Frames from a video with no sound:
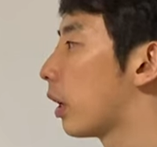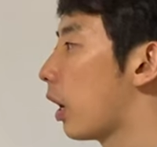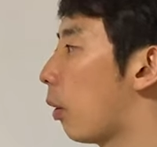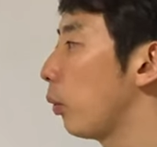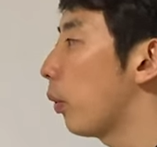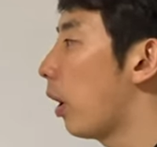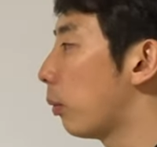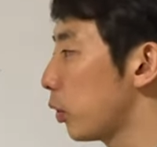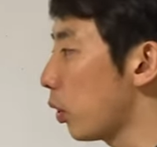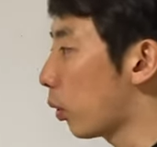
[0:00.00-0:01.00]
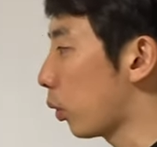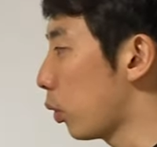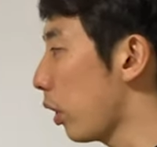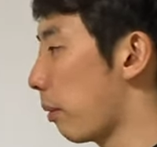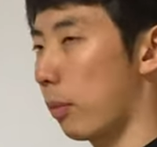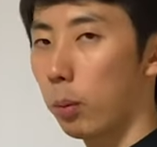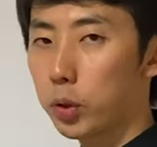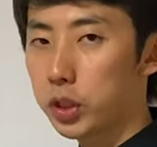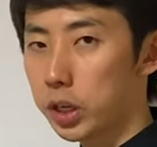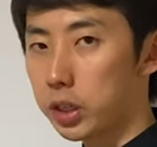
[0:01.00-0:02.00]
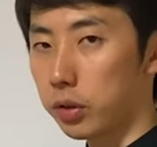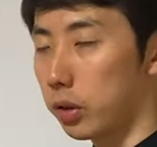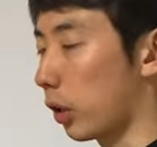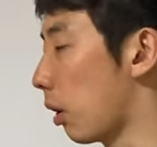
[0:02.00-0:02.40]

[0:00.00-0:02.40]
え本当はもちろんこの右辺も文字でいいんです